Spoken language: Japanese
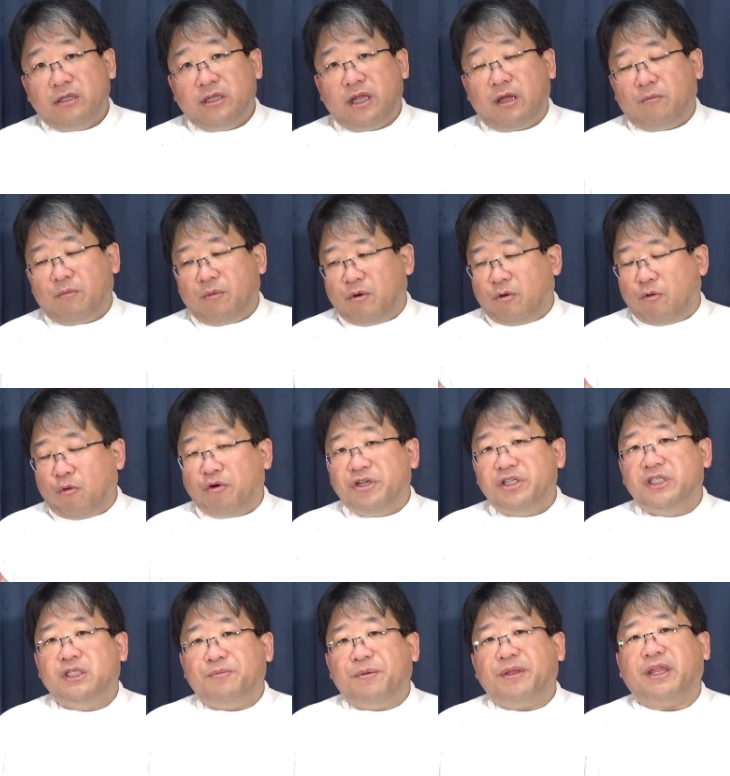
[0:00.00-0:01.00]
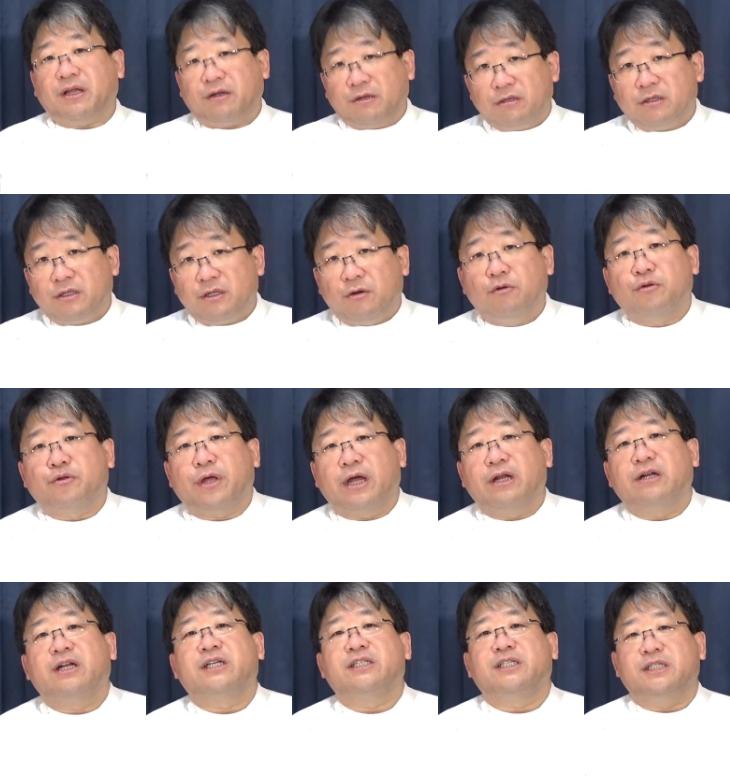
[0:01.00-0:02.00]
でもう追い詰めていくっていうことを
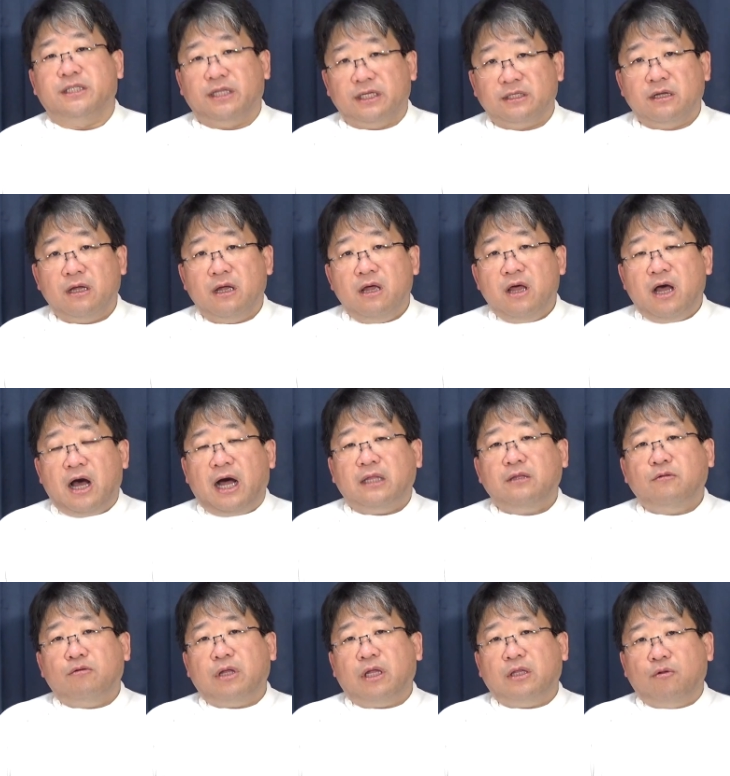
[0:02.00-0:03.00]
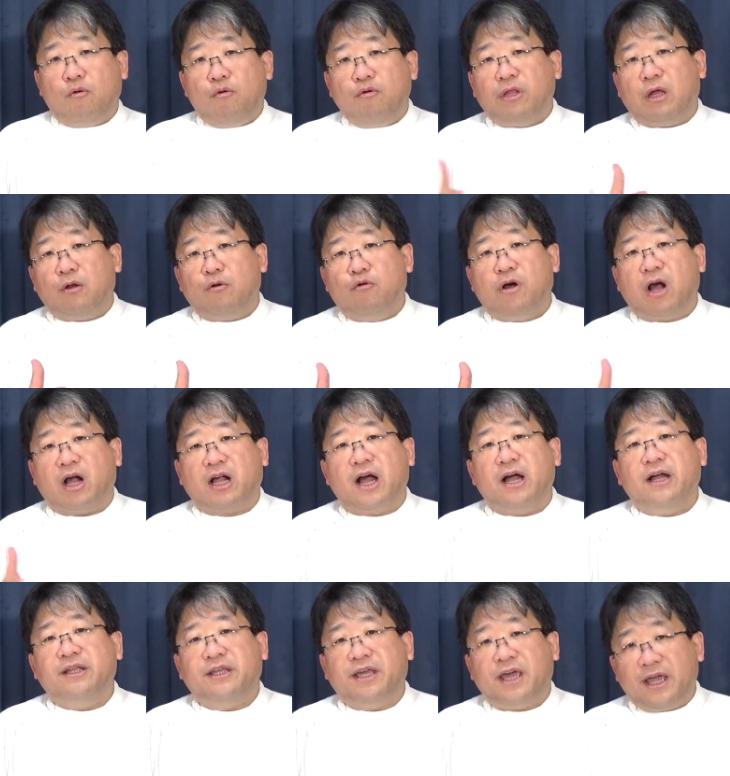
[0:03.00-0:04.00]
やるらしいんです後でどうなろうが
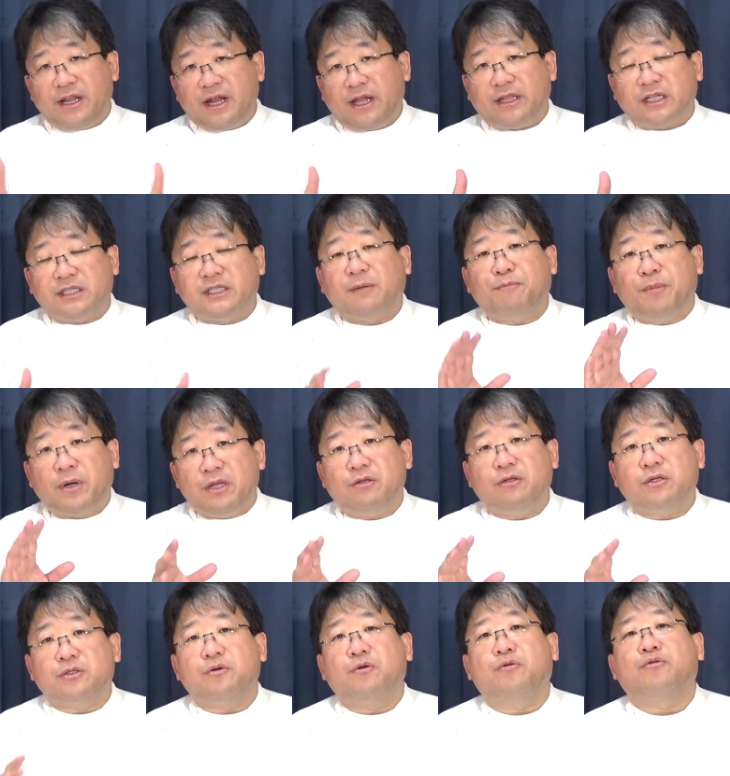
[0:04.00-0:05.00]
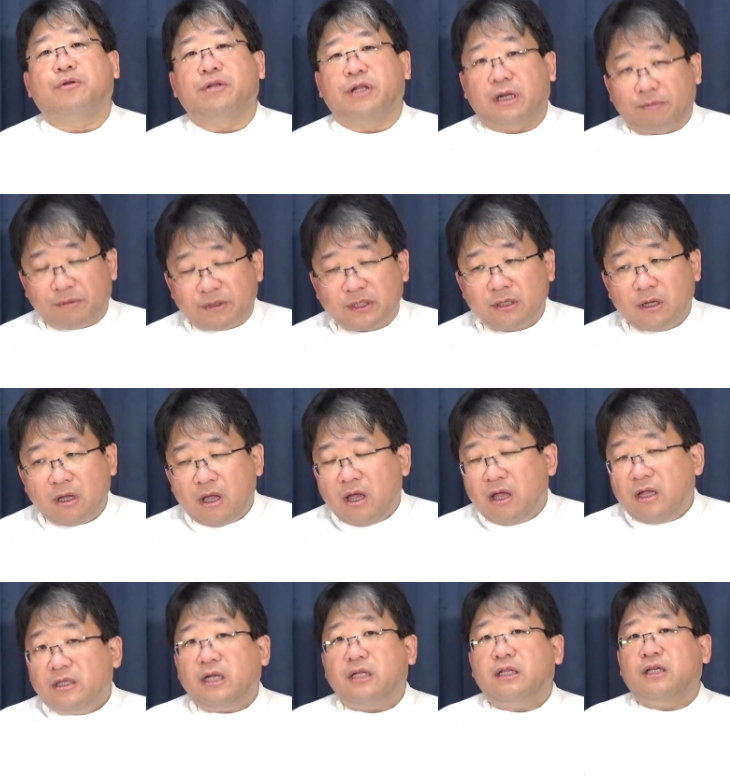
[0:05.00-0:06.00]
関係ないって雑把に言うとそういうことになります
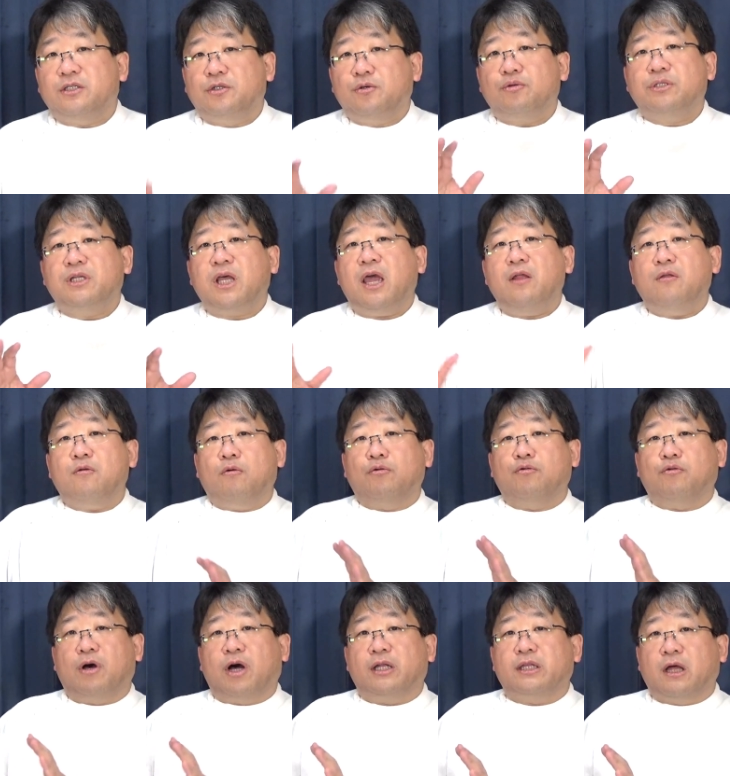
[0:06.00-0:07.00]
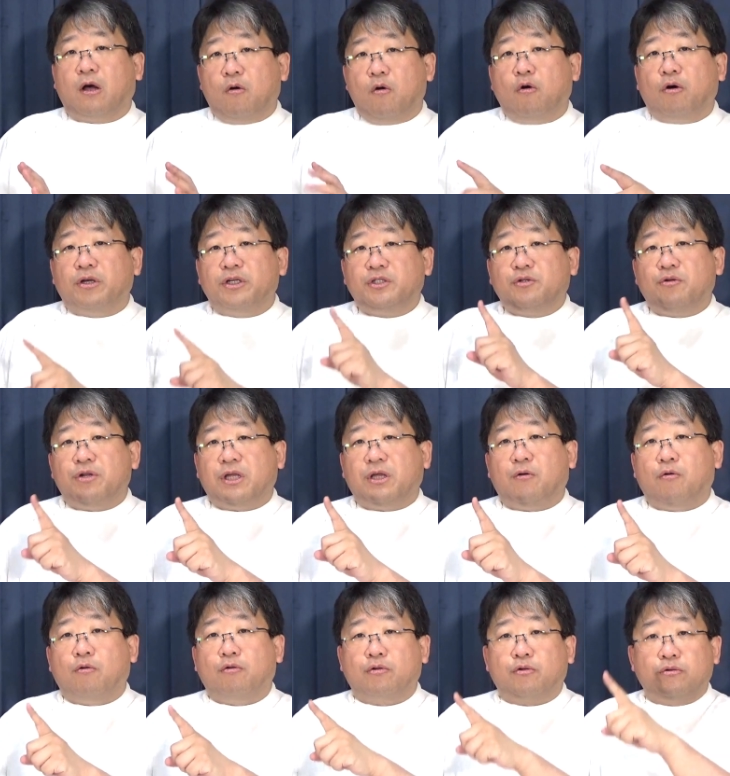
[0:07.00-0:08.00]
ただ女性能の方を一人
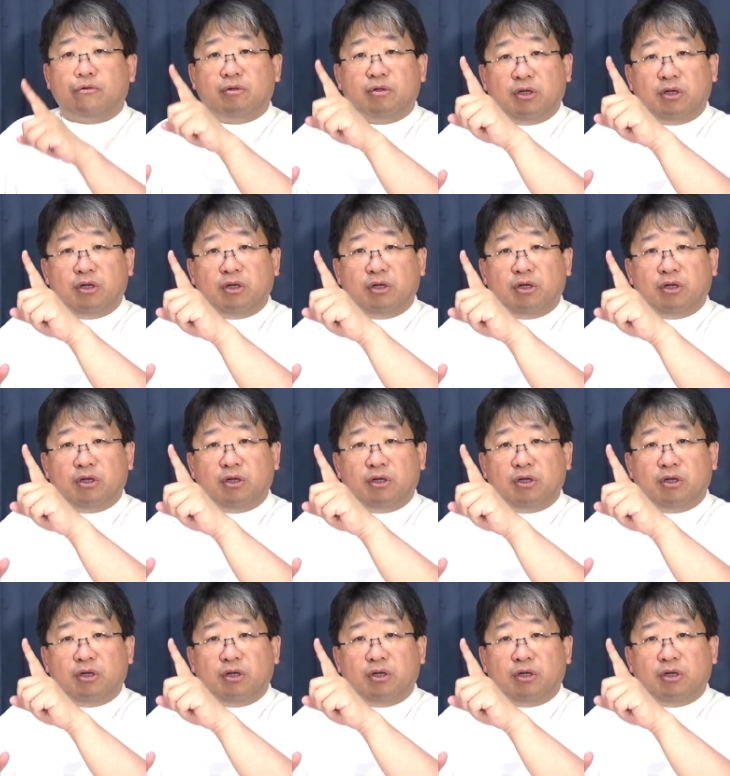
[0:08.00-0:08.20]
こ